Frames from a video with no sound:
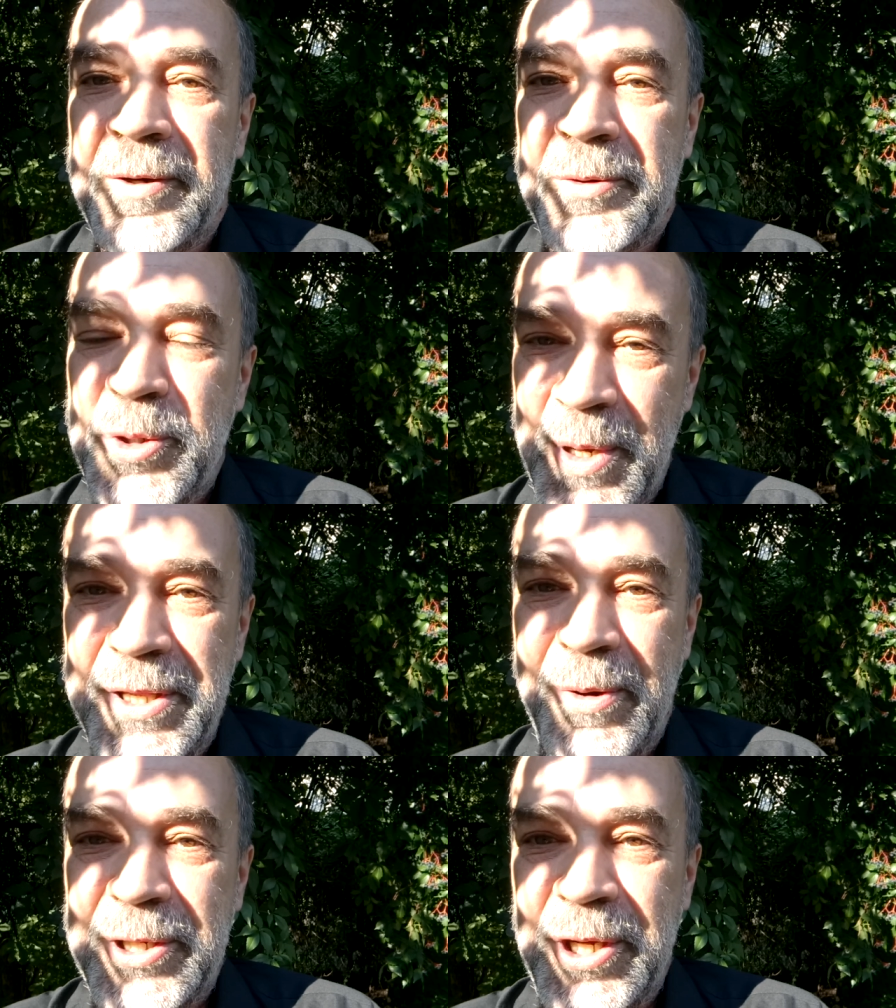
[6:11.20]

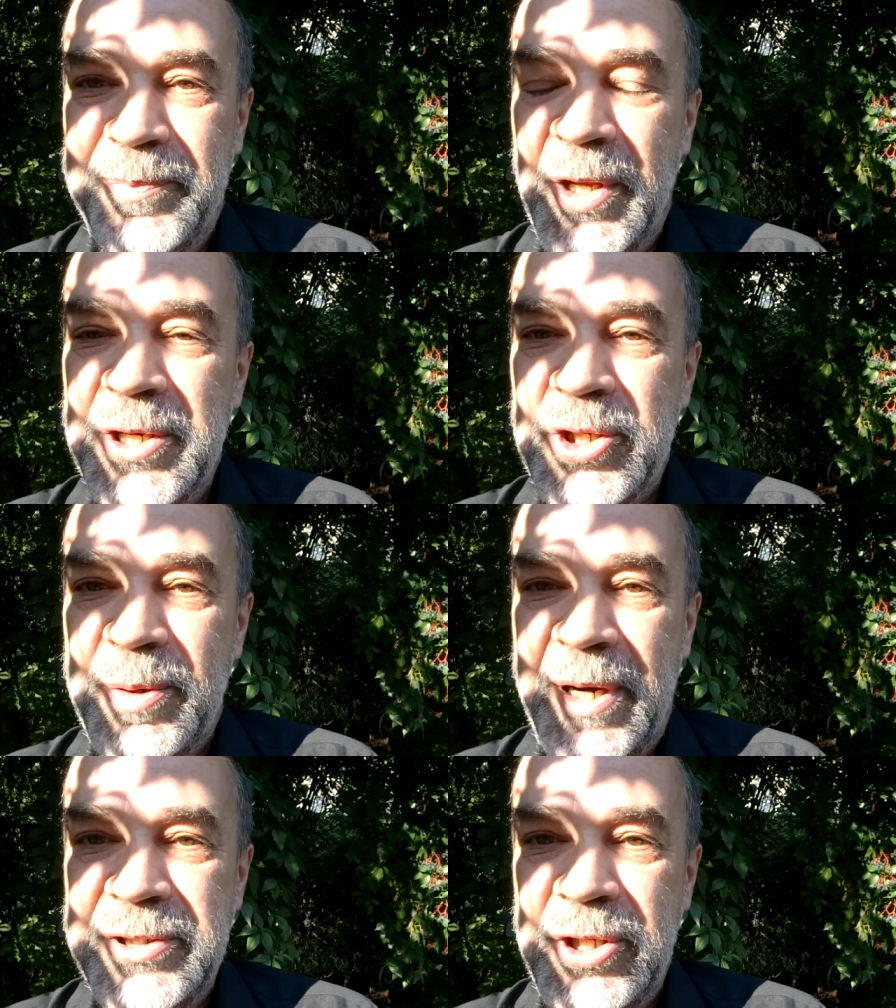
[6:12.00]
Uśmiechnęła się jeszcze
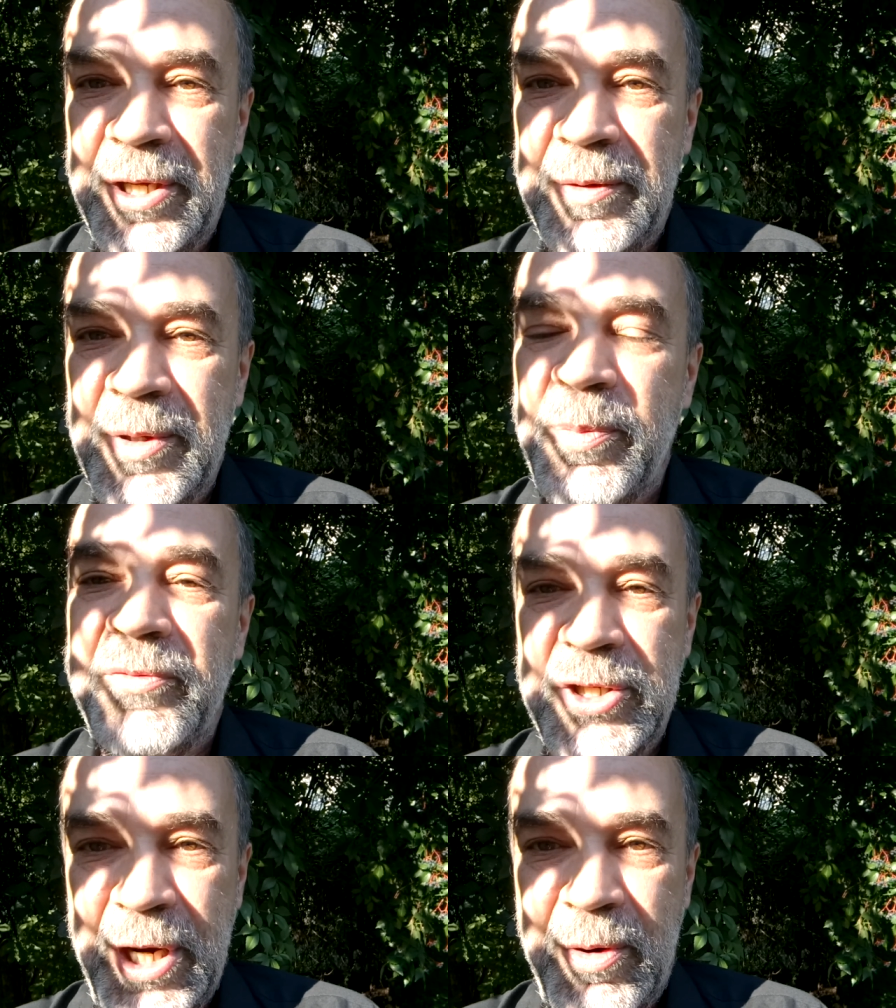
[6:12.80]
bardziej i
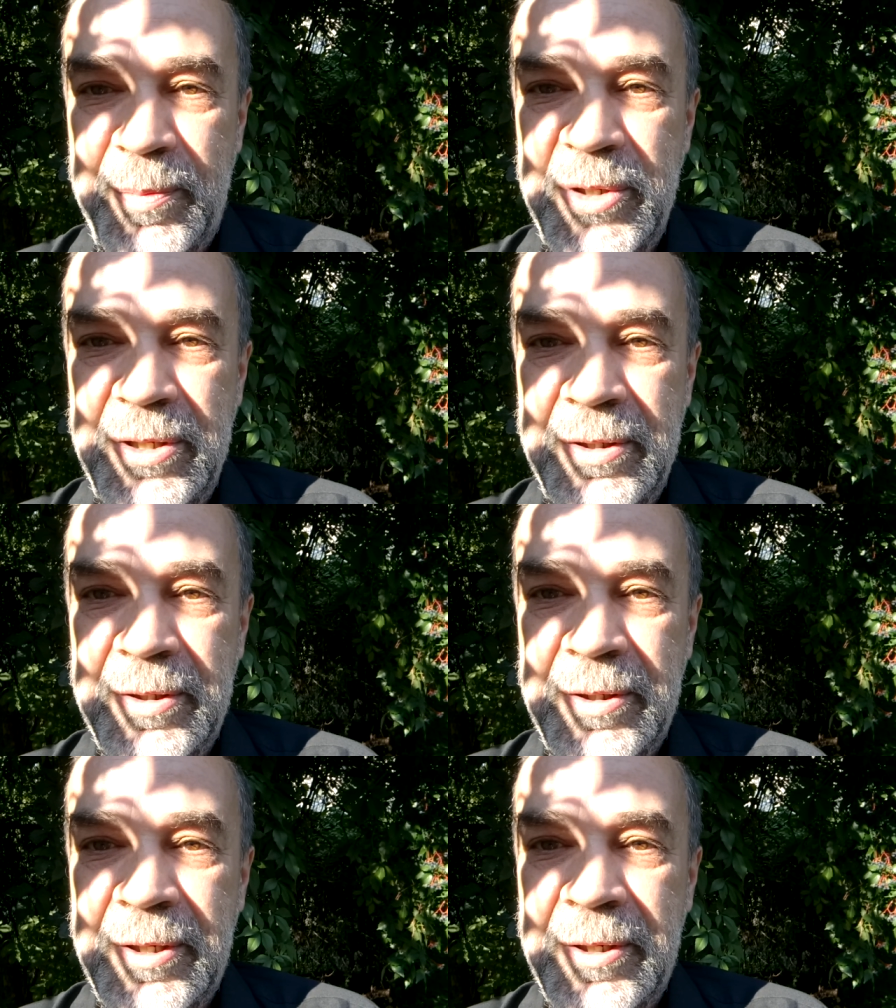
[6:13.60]
powiedziała mi:
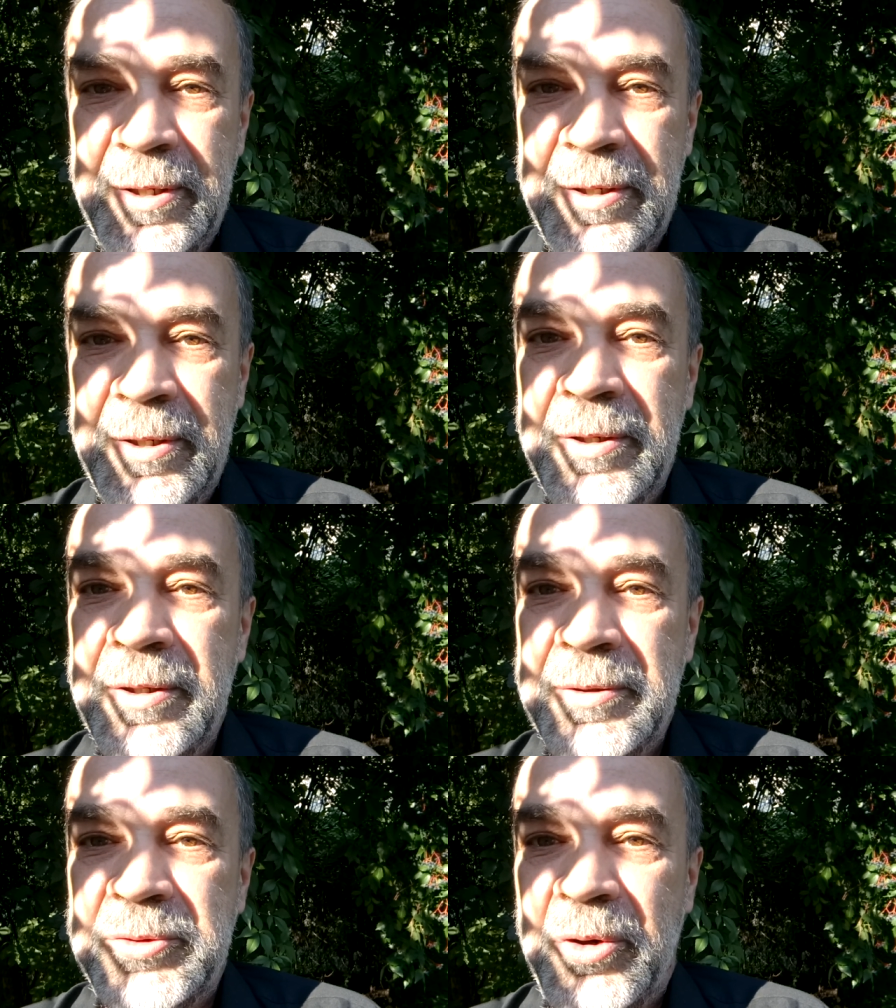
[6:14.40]

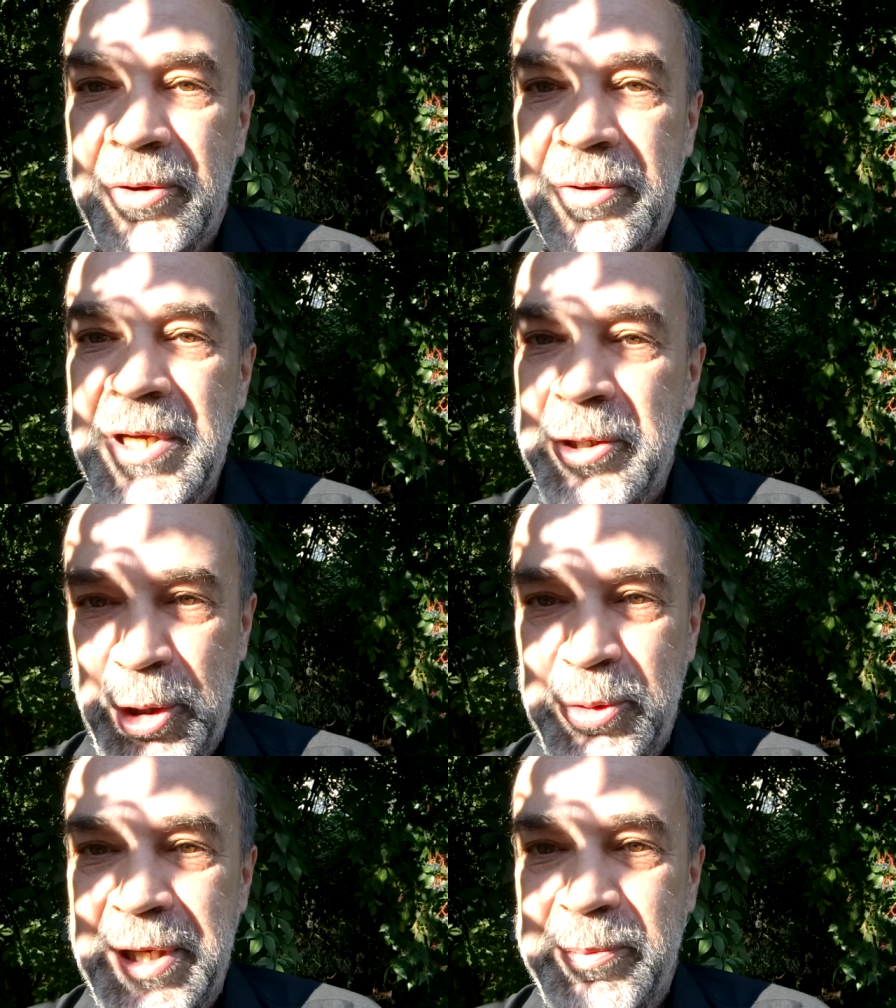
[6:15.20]
To ja cię
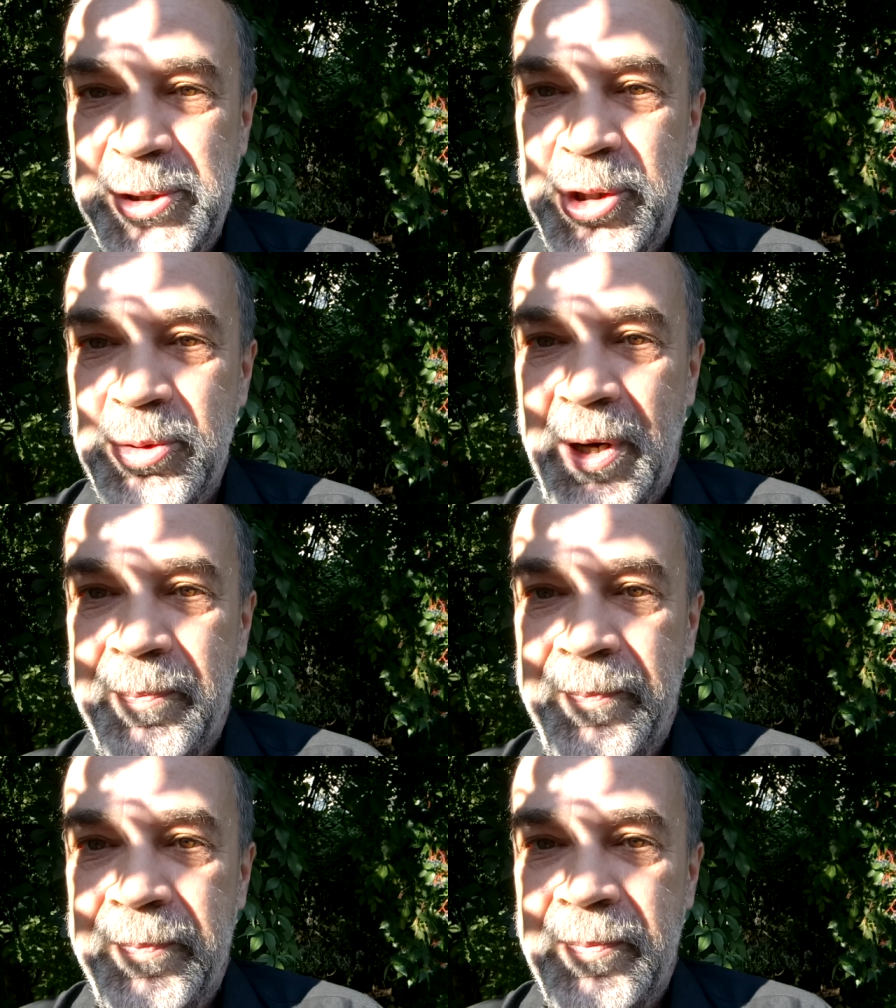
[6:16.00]
tu zaprosiłam.
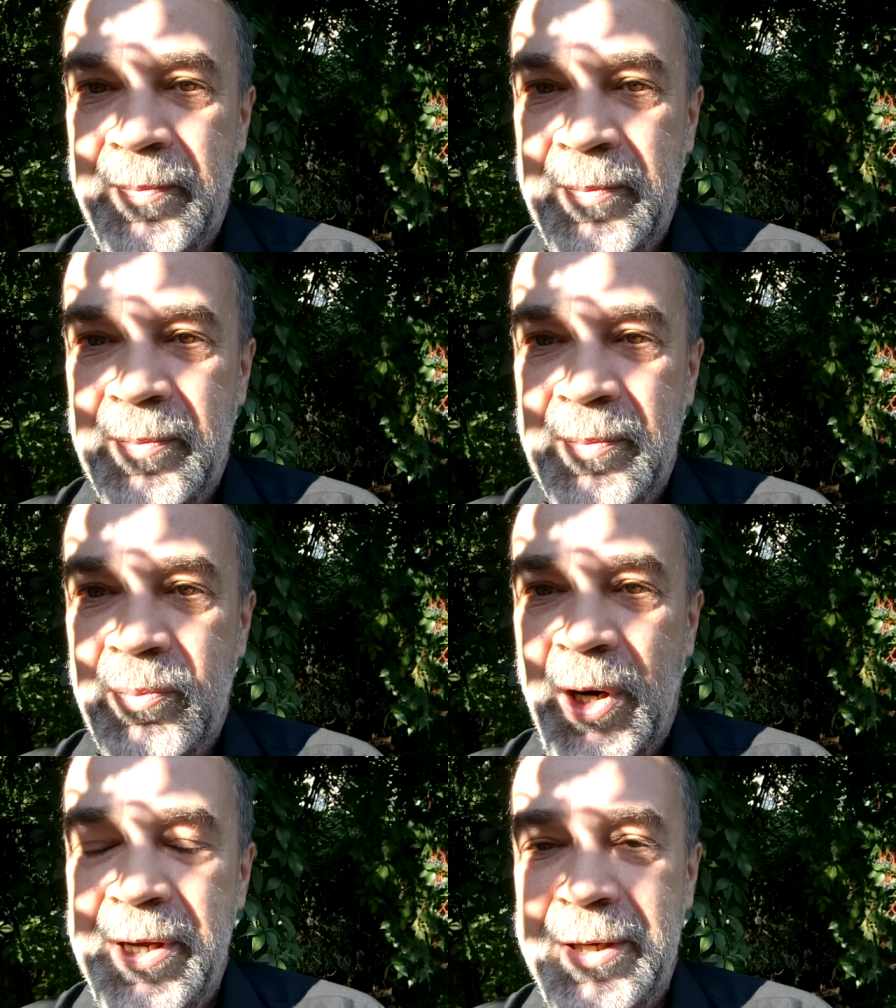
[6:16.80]

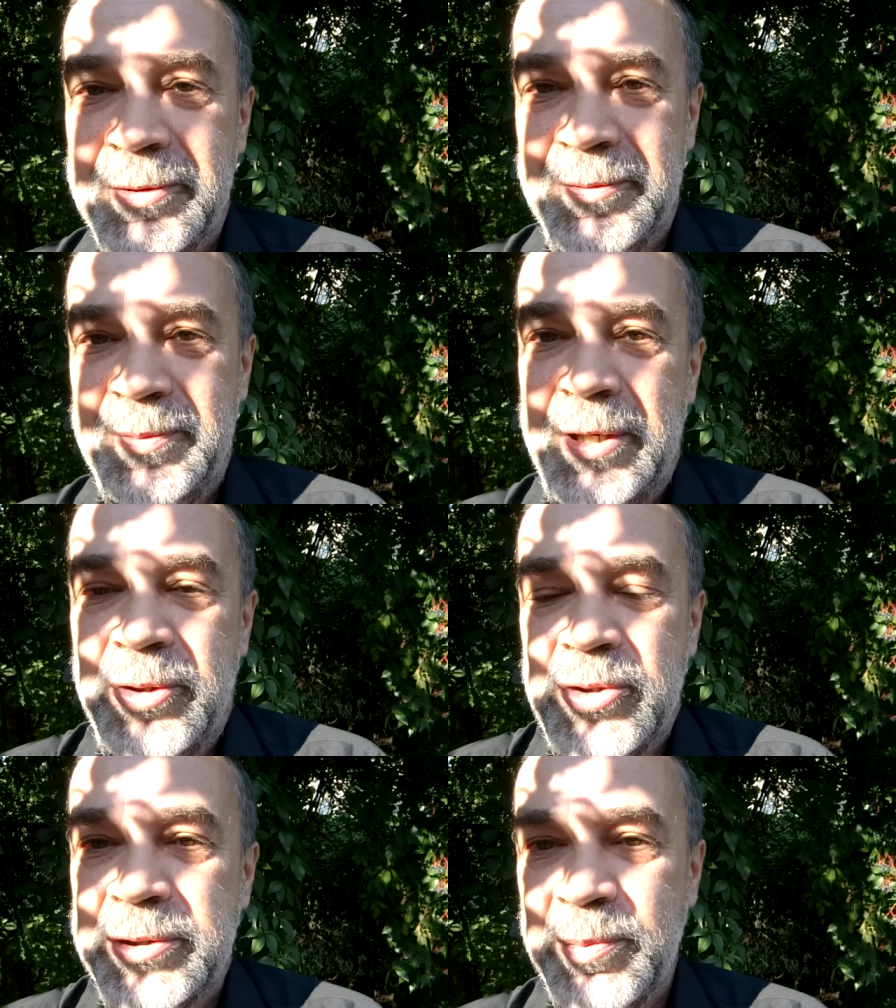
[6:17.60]
Ale jak to, jak
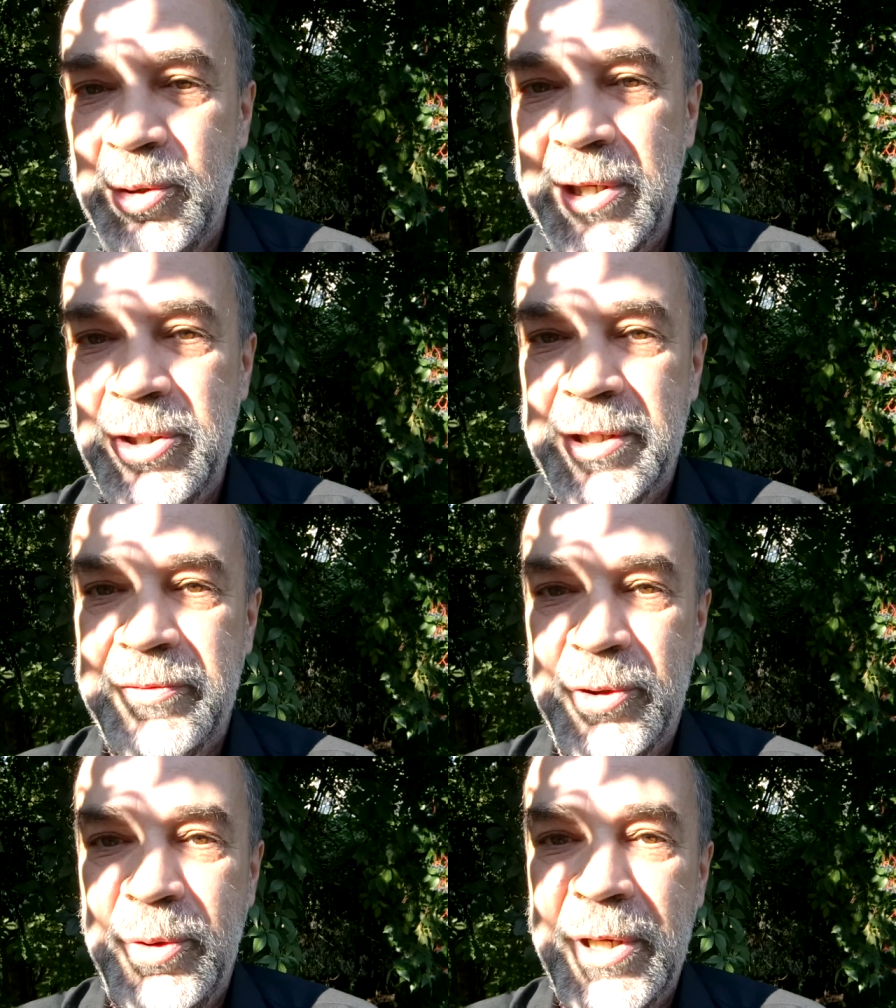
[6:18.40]
to zrobiłaś? Nie
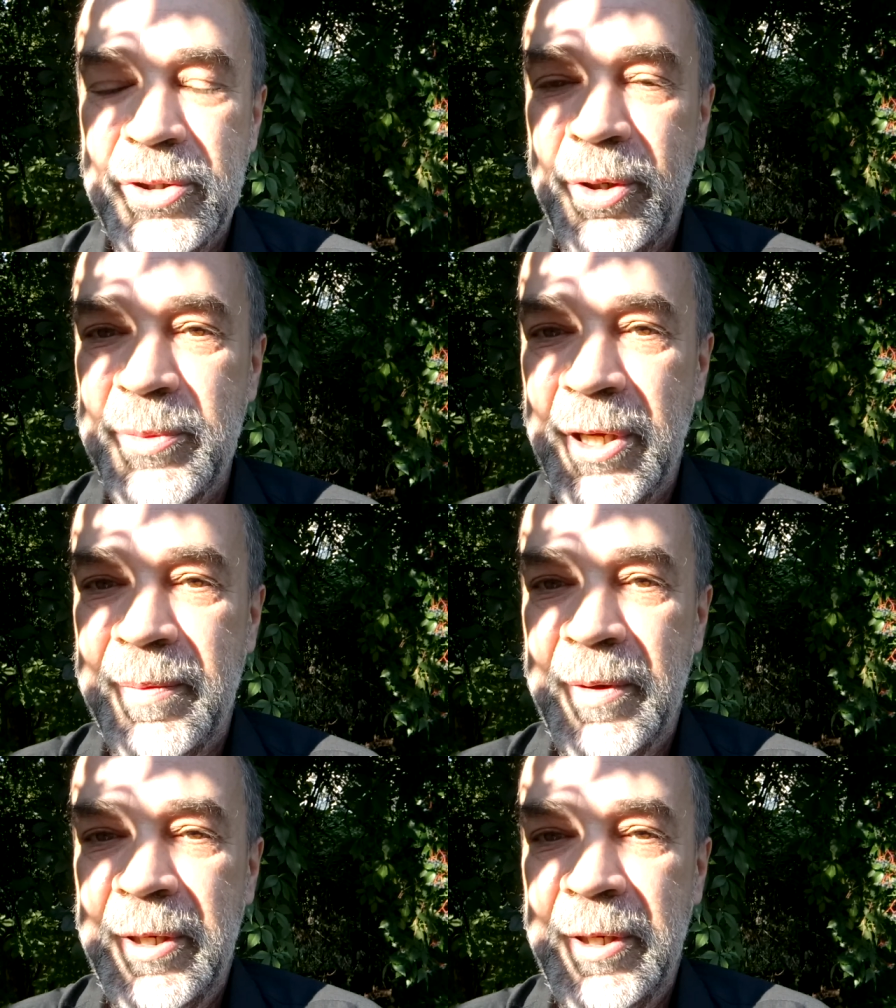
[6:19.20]
dzwoniłaś do mnie?